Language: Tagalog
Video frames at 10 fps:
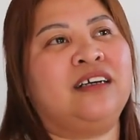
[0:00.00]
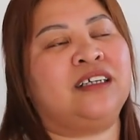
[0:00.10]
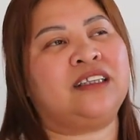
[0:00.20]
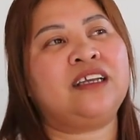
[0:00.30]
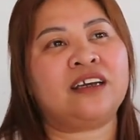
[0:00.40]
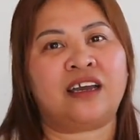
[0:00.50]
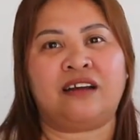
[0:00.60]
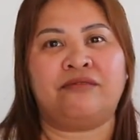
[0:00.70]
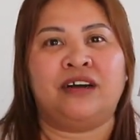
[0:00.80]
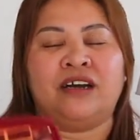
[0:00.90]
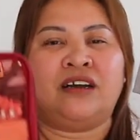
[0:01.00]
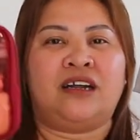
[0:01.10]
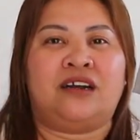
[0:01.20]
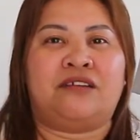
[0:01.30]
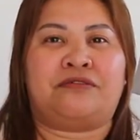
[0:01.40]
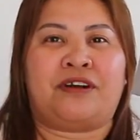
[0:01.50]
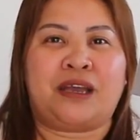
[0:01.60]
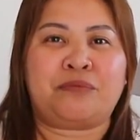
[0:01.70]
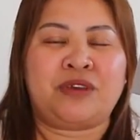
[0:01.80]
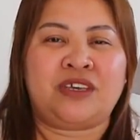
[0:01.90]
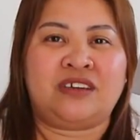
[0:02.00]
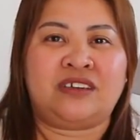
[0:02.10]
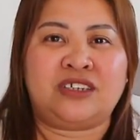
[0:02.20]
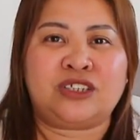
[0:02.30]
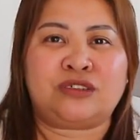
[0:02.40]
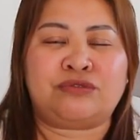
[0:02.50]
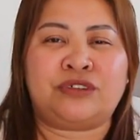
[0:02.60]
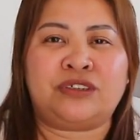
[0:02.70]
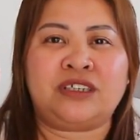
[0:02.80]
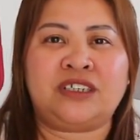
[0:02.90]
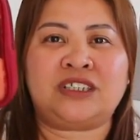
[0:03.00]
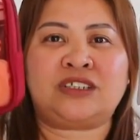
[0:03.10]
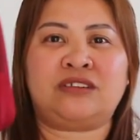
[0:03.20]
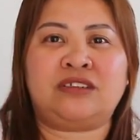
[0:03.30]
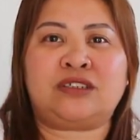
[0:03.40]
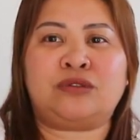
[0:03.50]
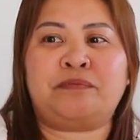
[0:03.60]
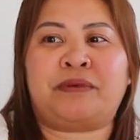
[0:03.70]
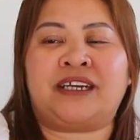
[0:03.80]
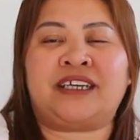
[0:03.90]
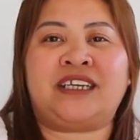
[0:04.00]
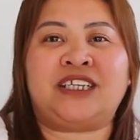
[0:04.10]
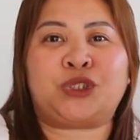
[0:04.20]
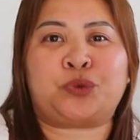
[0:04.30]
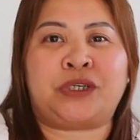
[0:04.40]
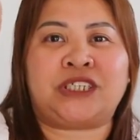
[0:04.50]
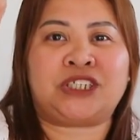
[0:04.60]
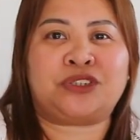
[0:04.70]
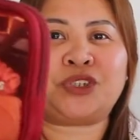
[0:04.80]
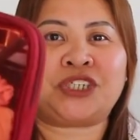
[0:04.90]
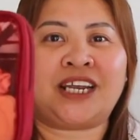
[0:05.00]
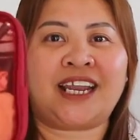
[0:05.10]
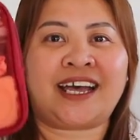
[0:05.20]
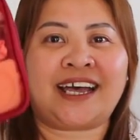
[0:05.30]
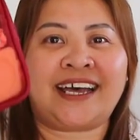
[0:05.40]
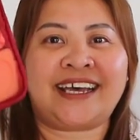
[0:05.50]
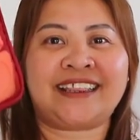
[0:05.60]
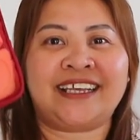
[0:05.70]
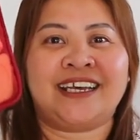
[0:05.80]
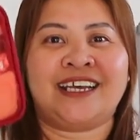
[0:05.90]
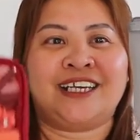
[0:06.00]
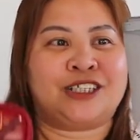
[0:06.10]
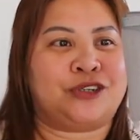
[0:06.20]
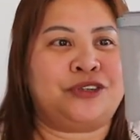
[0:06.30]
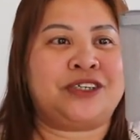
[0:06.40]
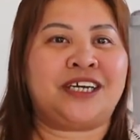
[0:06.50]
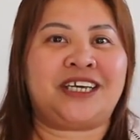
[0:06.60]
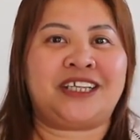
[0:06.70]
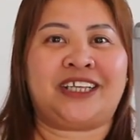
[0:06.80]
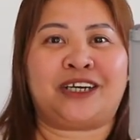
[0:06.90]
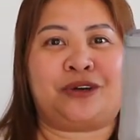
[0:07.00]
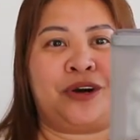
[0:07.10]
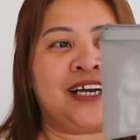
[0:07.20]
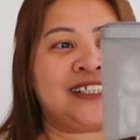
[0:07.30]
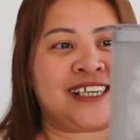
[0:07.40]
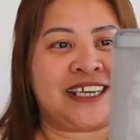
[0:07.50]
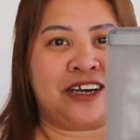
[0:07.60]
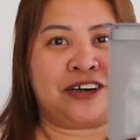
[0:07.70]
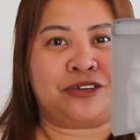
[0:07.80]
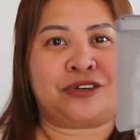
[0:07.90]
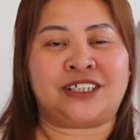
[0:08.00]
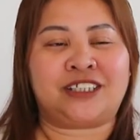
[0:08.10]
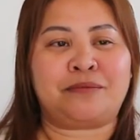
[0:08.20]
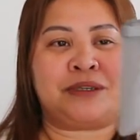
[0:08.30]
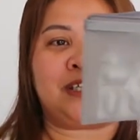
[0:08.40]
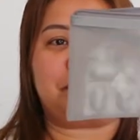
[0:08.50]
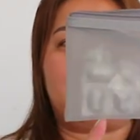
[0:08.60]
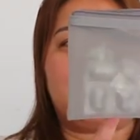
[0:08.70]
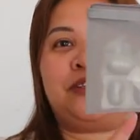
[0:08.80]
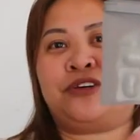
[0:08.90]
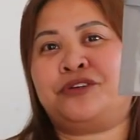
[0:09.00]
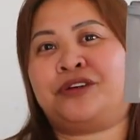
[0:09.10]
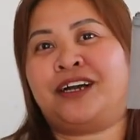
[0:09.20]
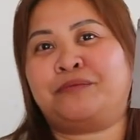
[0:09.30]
I think I have 5 years, 4 years on this one. Parang in-squish ko siya lahat. So, nung nakita ko, ang saya ko kasi mas separate ko yung